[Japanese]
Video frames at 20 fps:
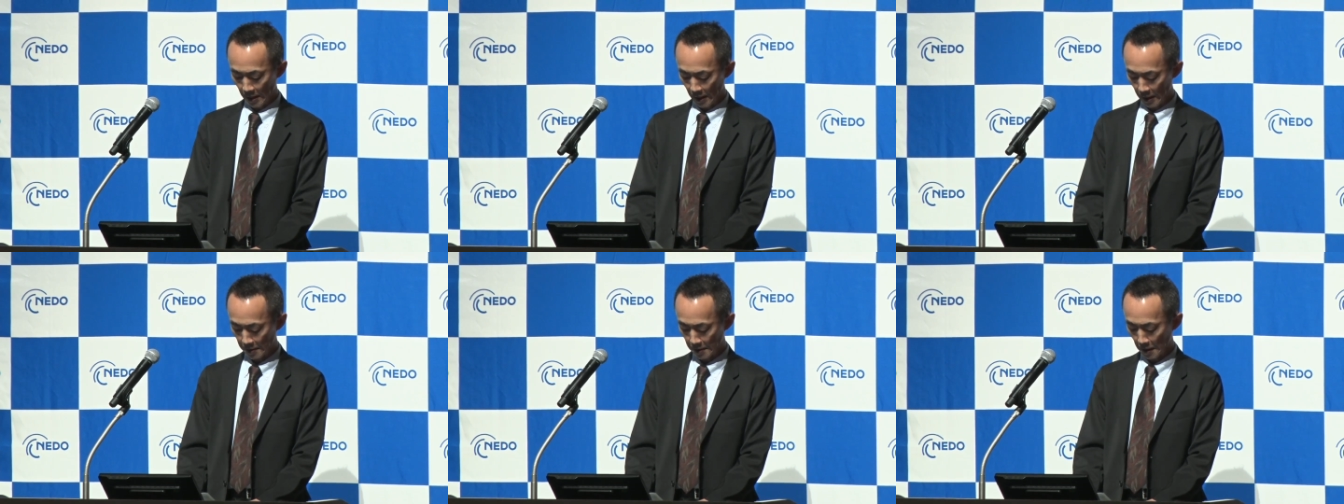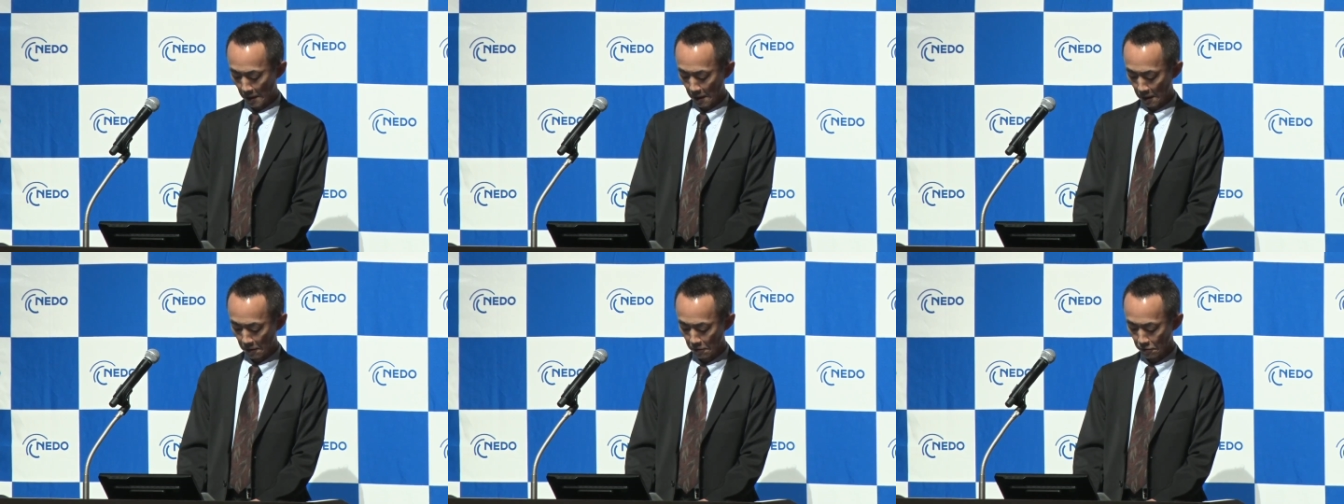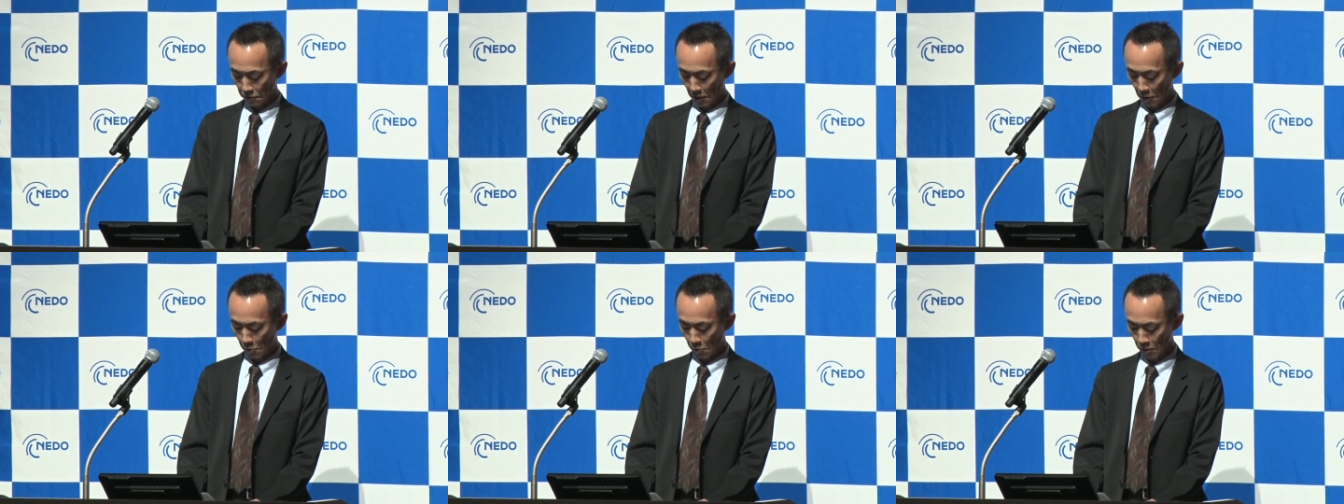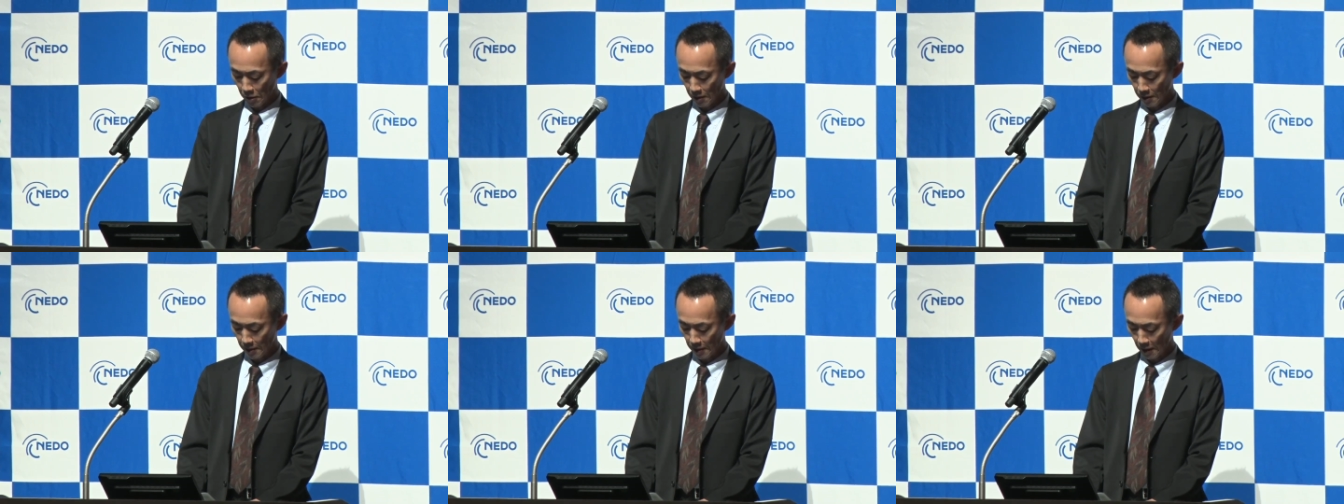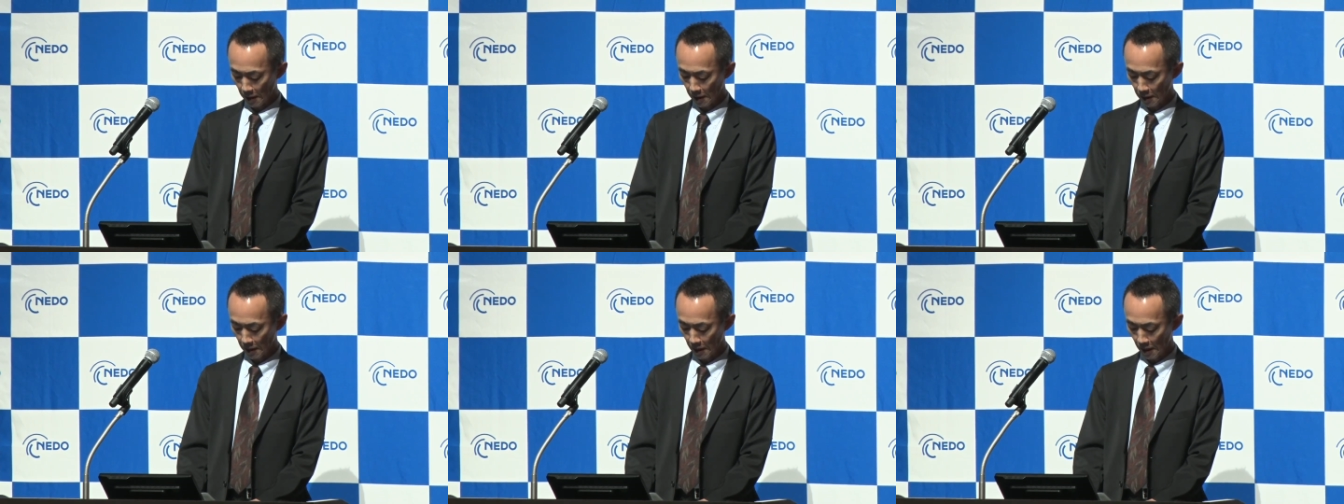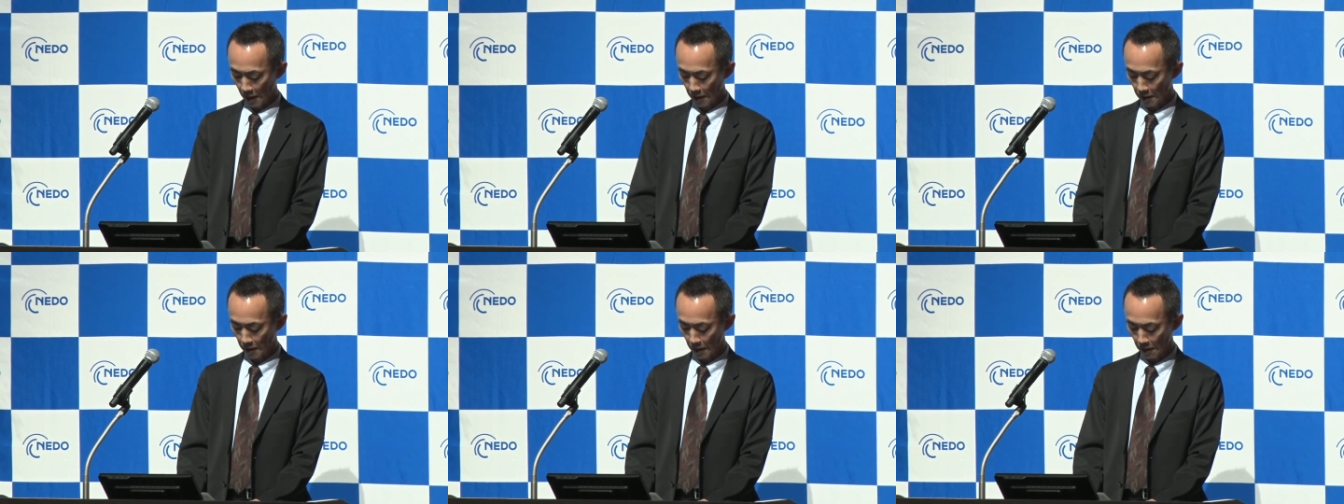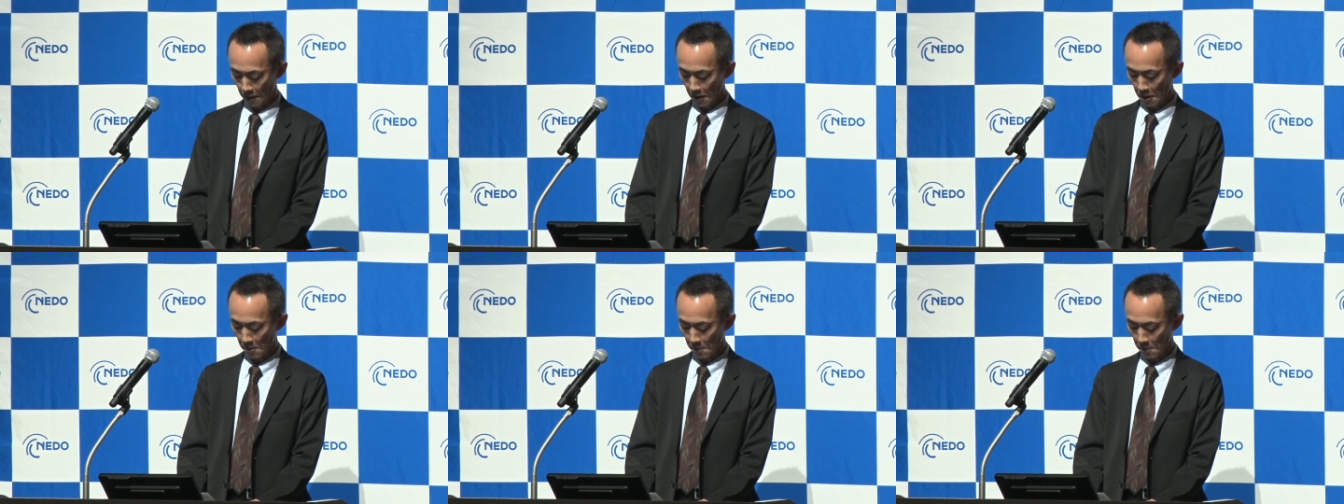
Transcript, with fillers: さらなる深掘りにつなげていただければ